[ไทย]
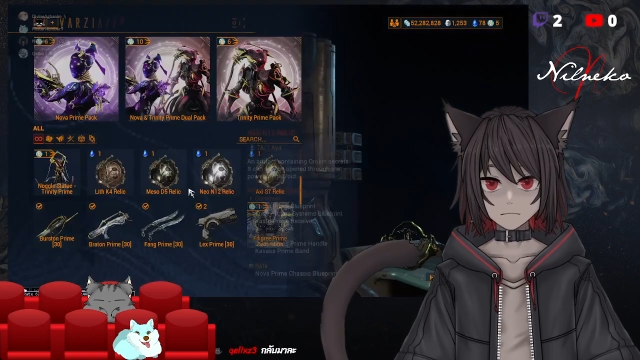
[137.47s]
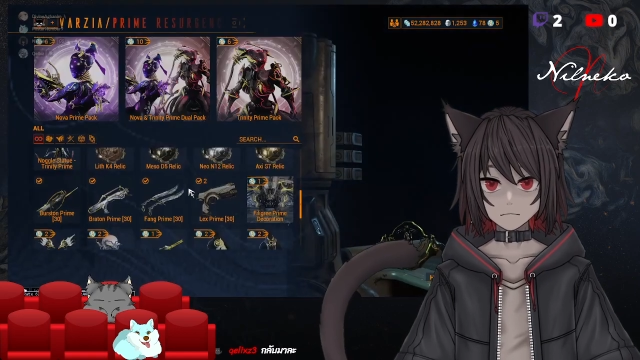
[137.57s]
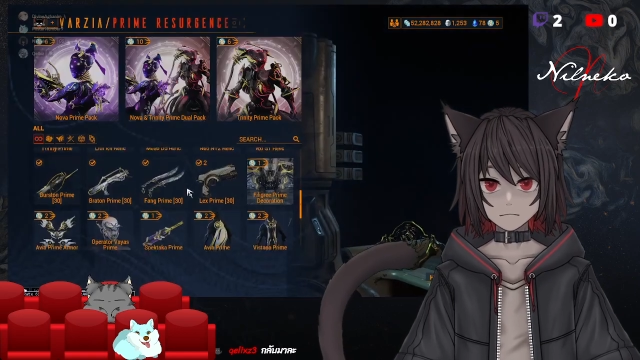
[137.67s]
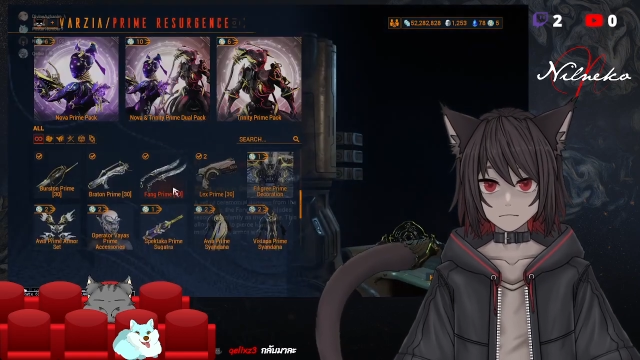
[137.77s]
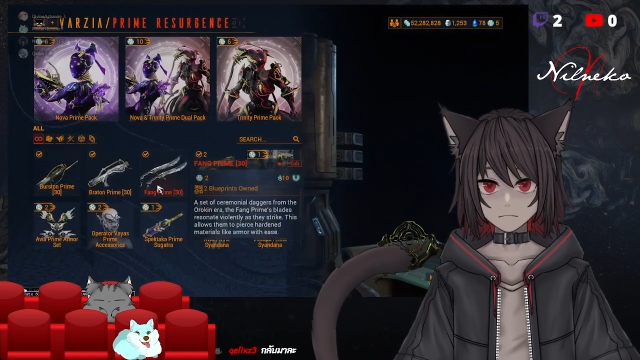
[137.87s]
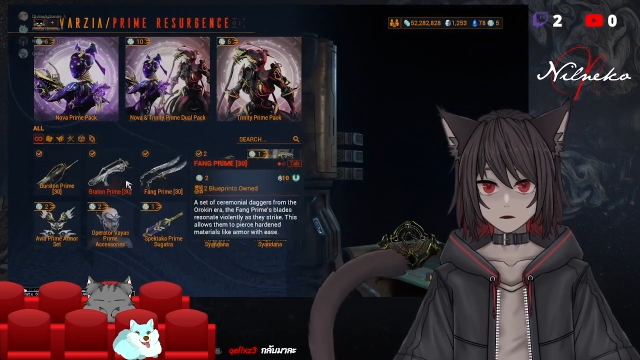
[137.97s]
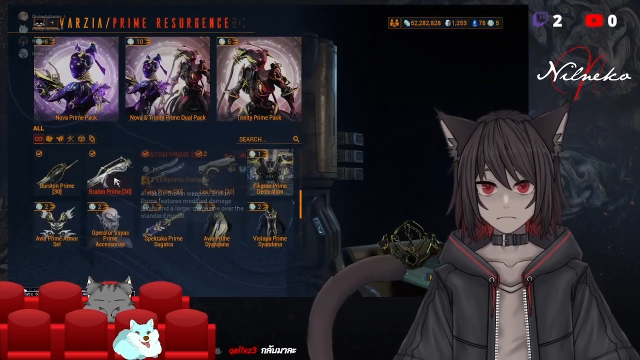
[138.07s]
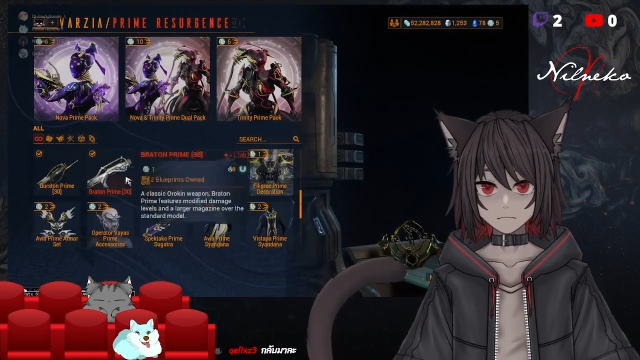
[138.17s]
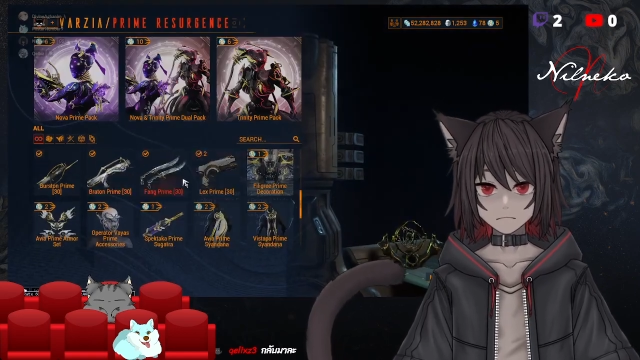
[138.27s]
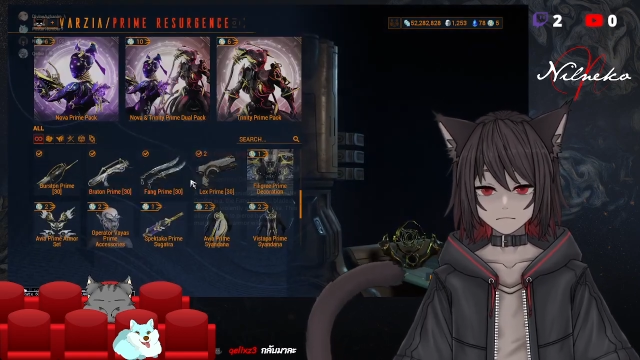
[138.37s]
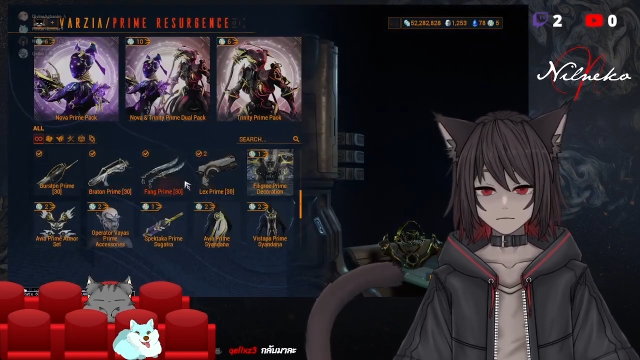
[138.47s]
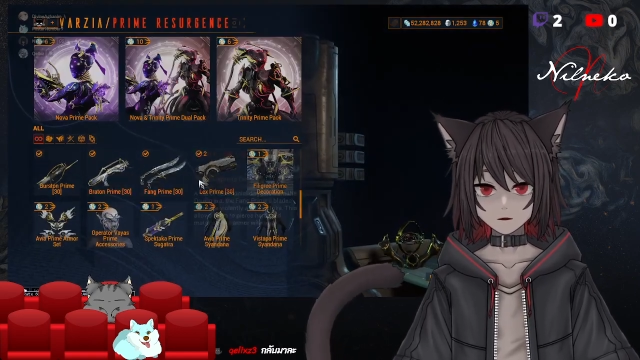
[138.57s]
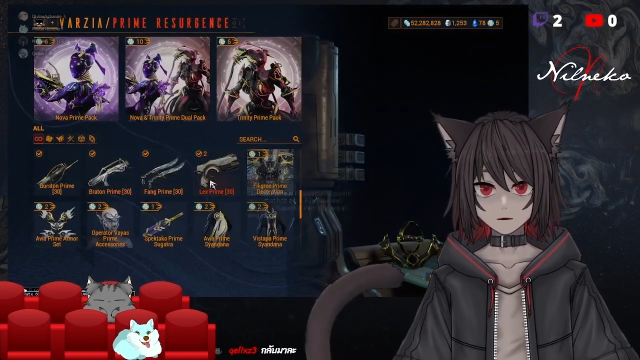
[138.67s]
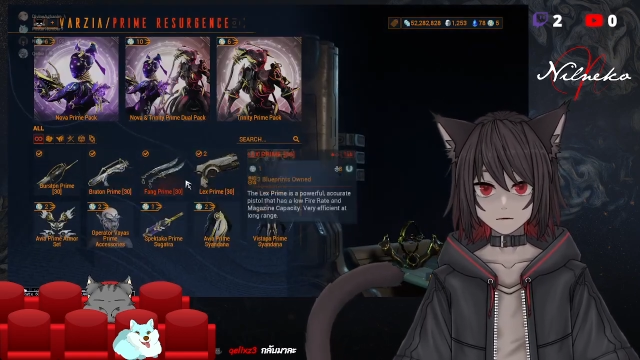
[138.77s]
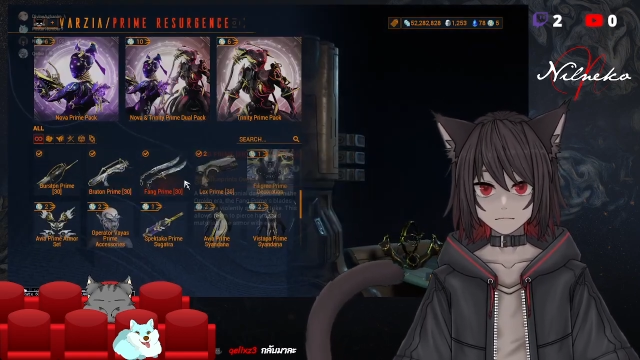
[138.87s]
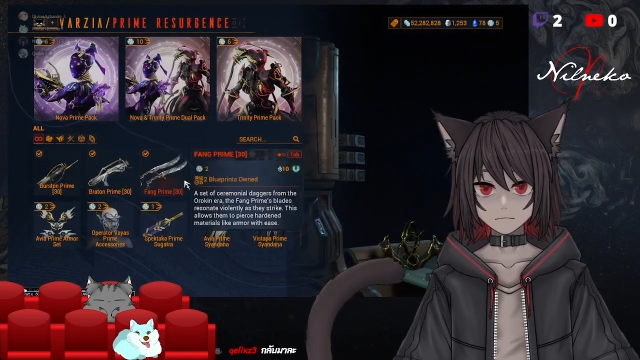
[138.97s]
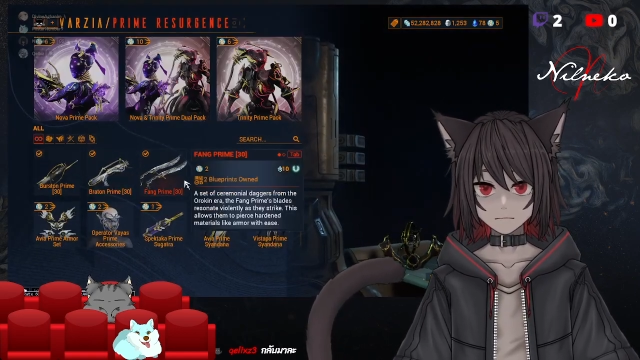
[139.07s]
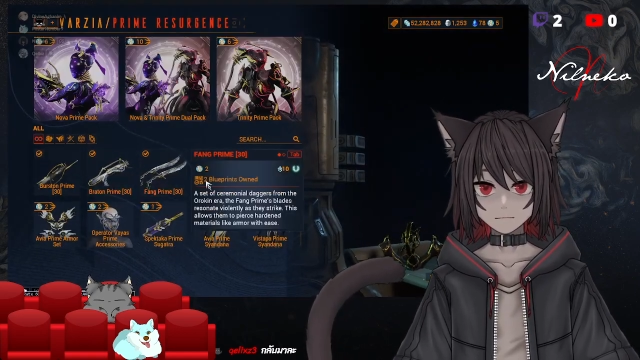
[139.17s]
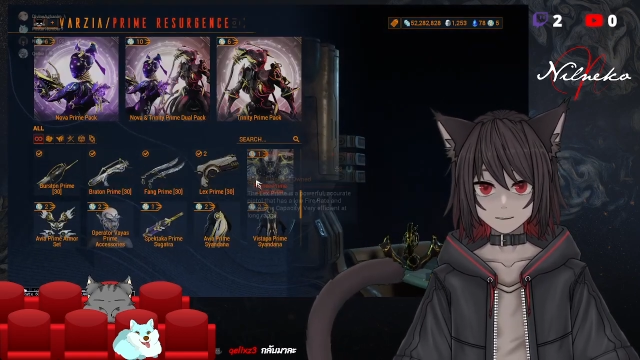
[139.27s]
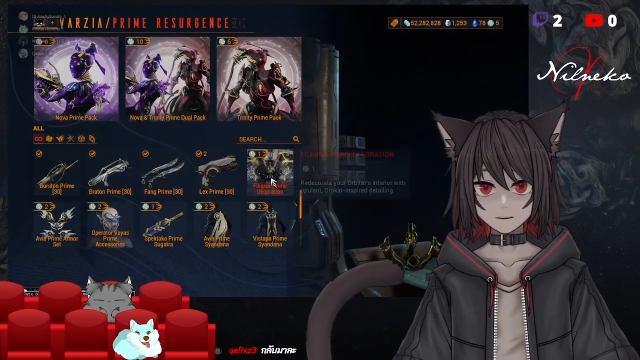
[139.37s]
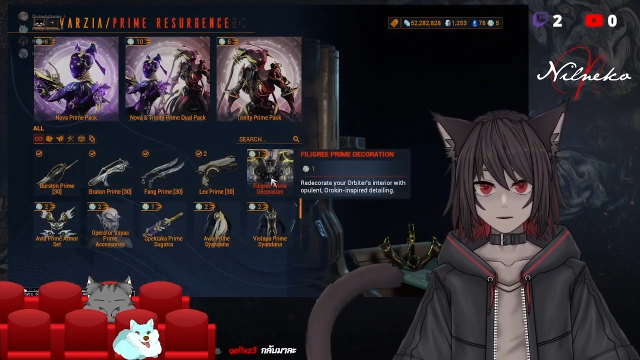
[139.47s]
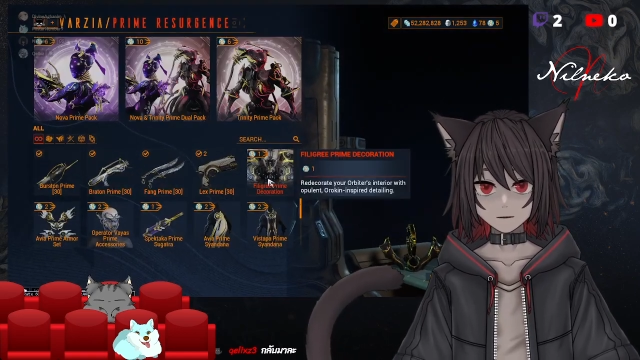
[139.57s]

แล้วก็พวกปืนที่คนยังไม่ได้กัน